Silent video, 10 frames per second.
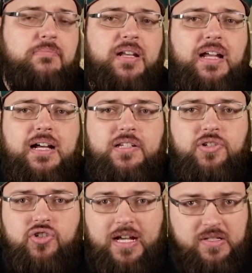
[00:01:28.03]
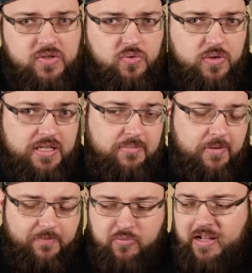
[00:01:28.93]
Man hat Straßenzüge, die
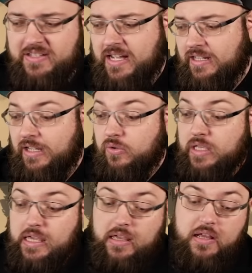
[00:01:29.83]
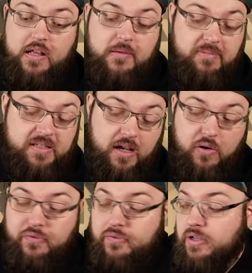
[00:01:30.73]
man, wo man sagen kann, okay, pass
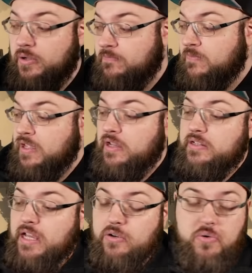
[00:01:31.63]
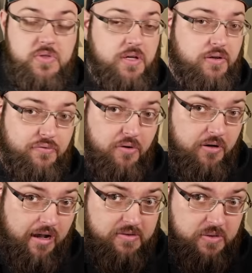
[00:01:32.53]
auf, äh, der Cousin
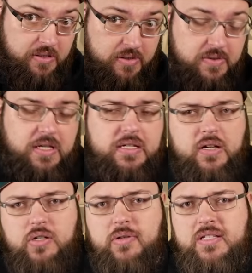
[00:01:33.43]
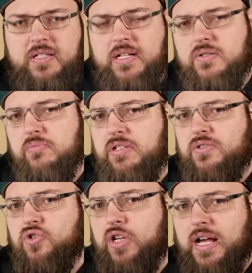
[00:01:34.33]
von Hast du nicht gesehen, der kümmert sich jetzt um
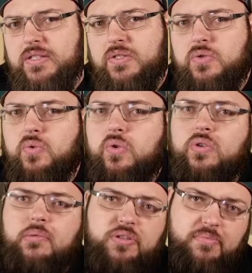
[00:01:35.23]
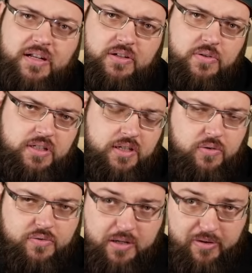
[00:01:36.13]
diesen Straßenzug. Und dann muss man natürlich hin
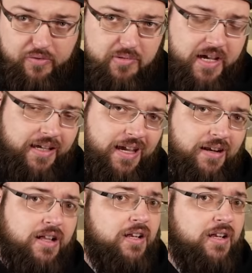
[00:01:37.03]
und wieder mal vorbeigehen.